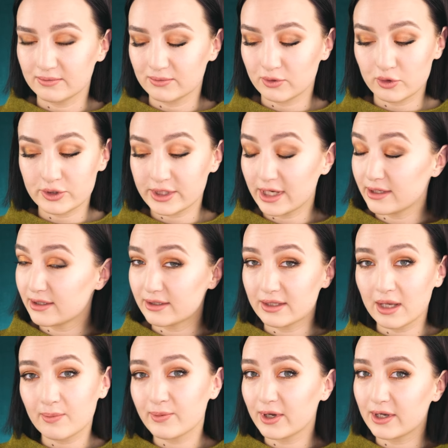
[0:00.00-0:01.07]
То есть это
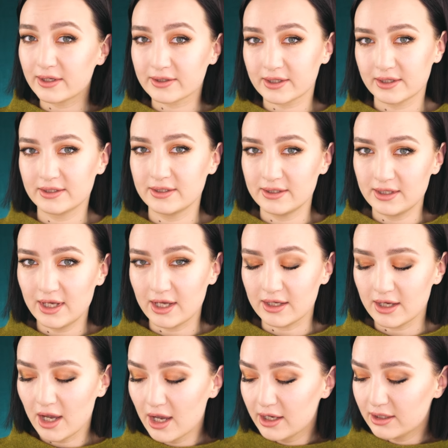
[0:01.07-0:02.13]
не палетка теней.